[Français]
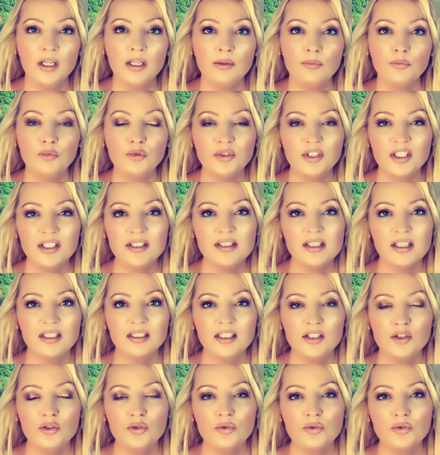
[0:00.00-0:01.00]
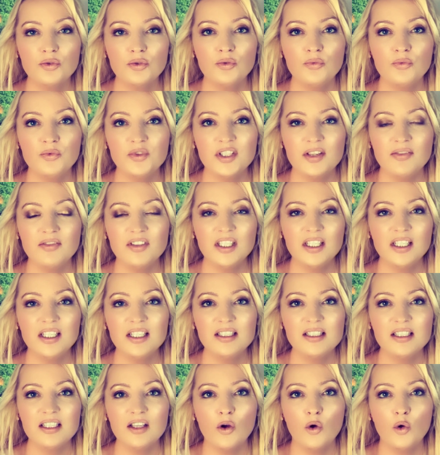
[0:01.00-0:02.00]
peut-être certaines choses que vous aviez
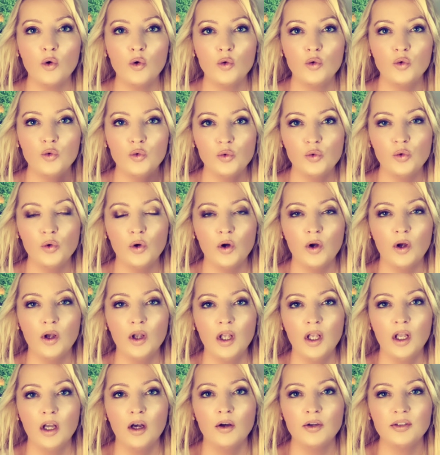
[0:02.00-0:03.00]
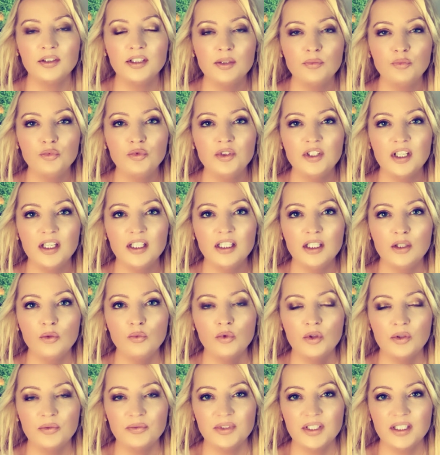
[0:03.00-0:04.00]
laissées en cours en début d'année
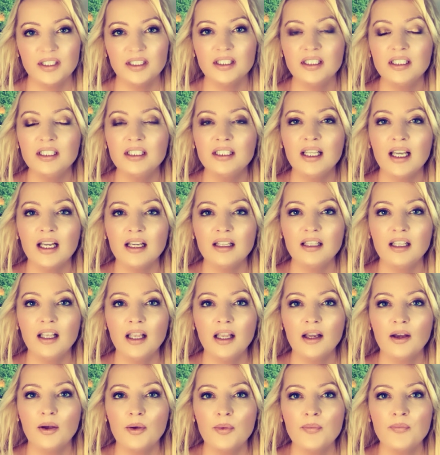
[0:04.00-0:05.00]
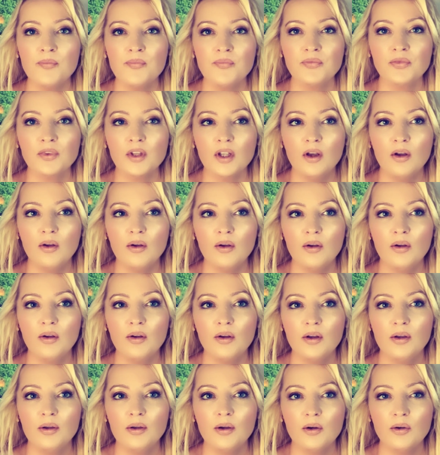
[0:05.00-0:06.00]
ou en fin d'année dernière
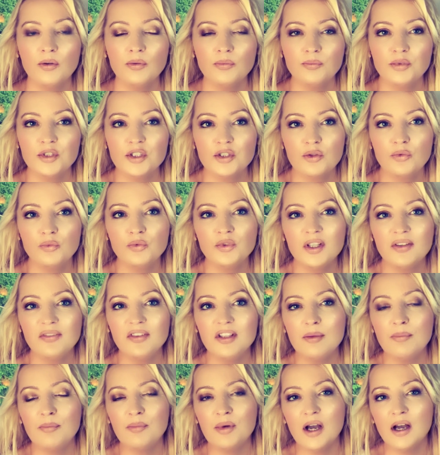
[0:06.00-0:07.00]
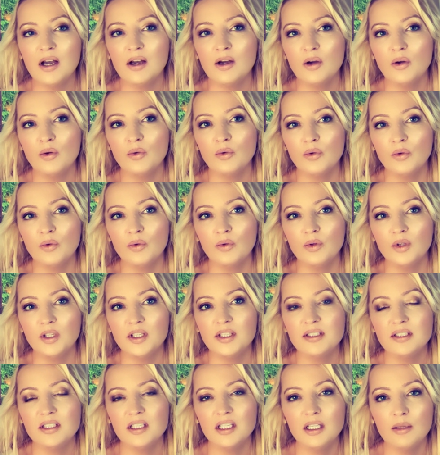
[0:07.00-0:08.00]
euh, parce que vous n'aviez pas euh,
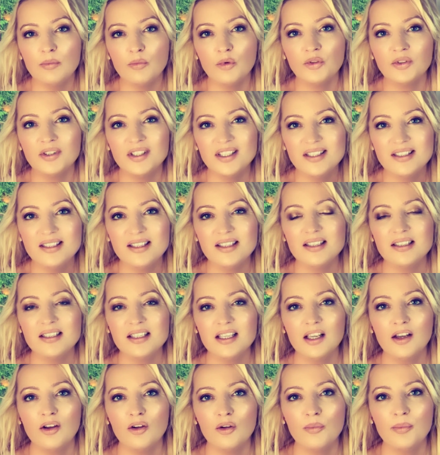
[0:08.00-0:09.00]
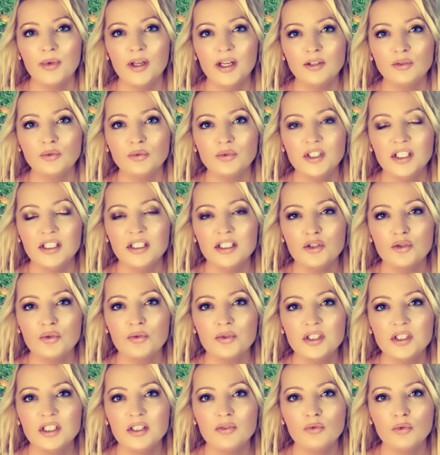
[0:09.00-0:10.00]
les éléments nécessaires en main. Donc il y a des
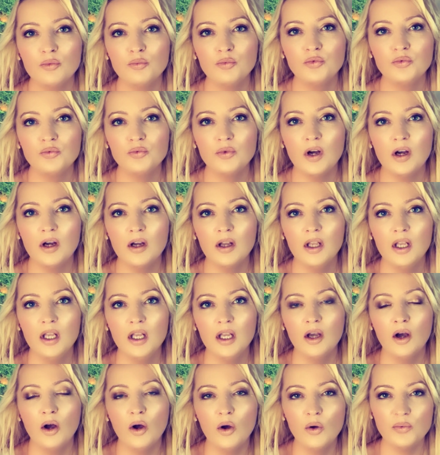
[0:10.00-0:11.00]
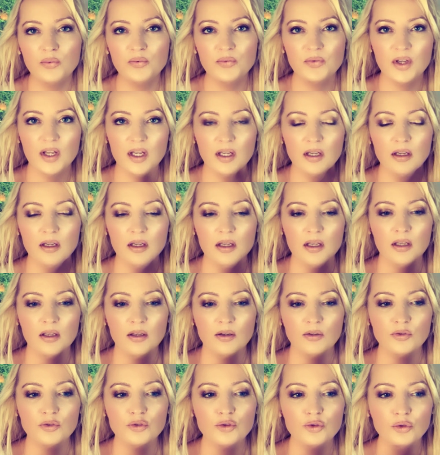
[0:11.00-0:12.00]
choses qui vont pouvoir enfin
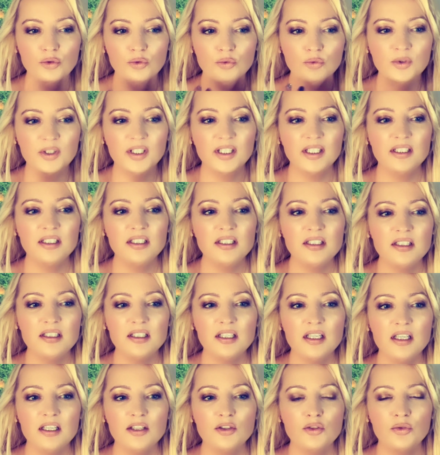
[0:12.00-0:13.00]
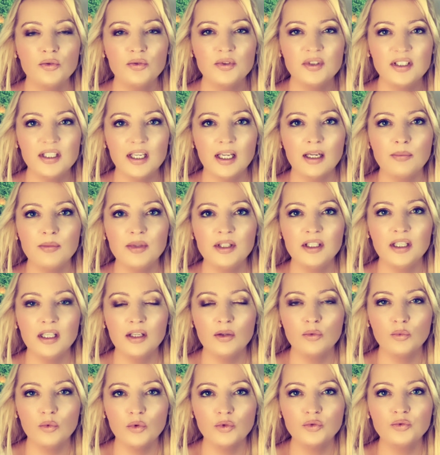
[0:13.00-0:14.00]
se concrétiser et se
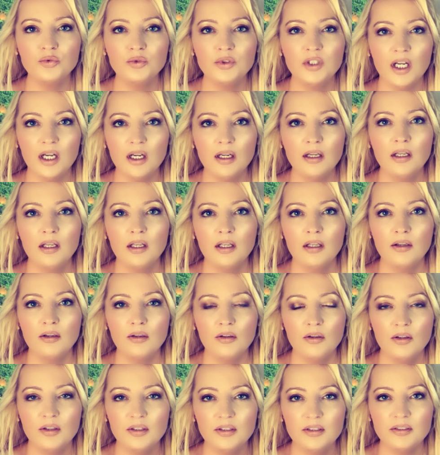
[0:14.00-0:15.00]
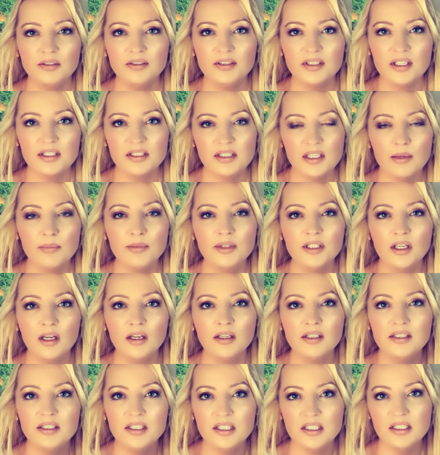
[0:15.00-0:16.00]
terminer, ou en tout cas, euh, ça se
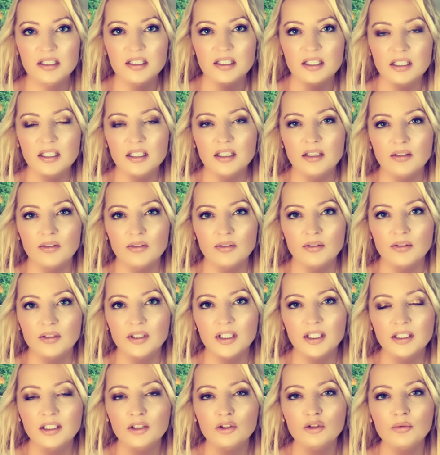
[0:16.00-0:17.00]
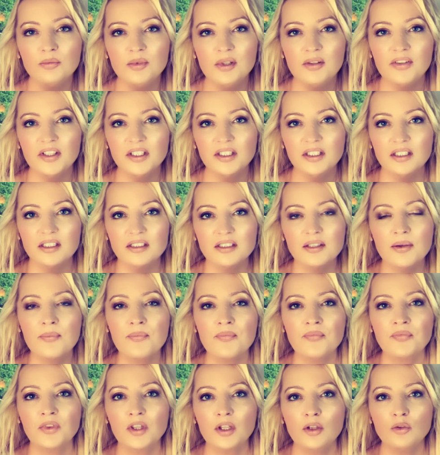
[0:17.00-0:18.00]
terminera d'ici l'année 2024.
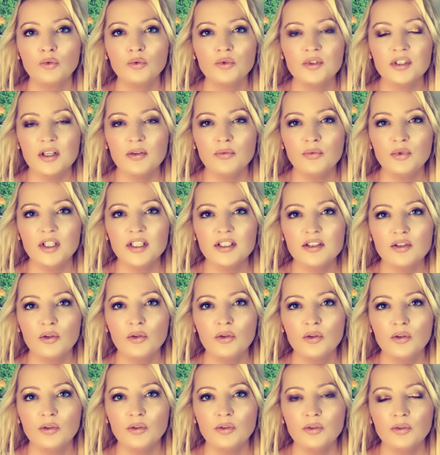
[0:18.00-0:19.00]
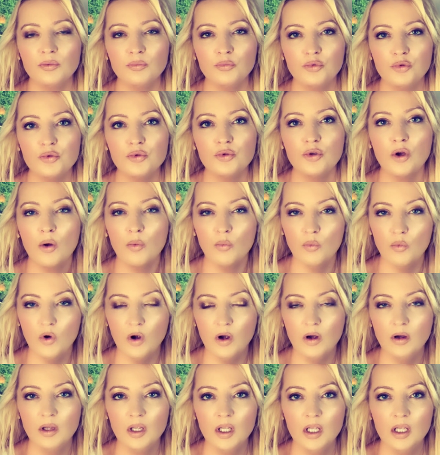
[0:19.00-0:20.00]
Donc ça vous laisse encore plusieurs
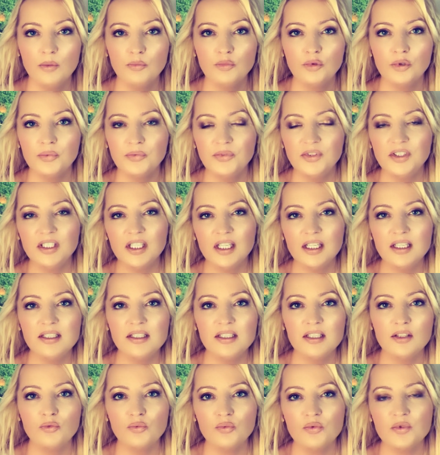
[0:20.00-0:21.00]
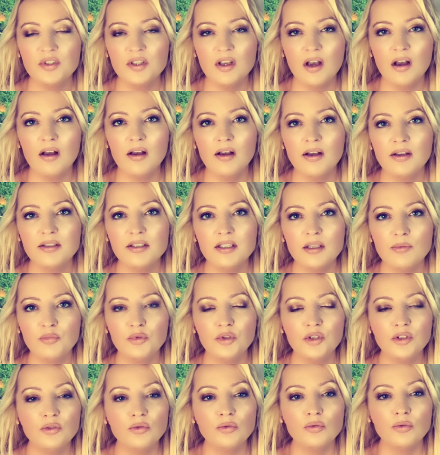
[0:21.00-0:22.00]
mois pour finaliser tout ça. Hein. ça
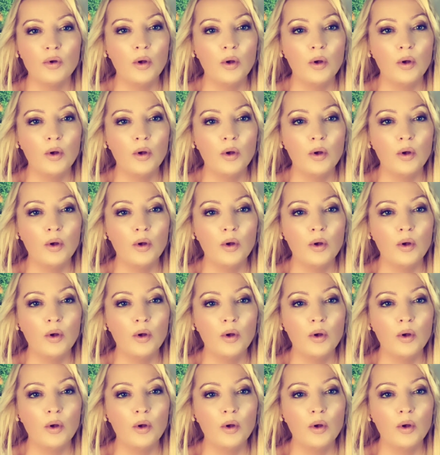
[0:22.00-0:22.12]
peut être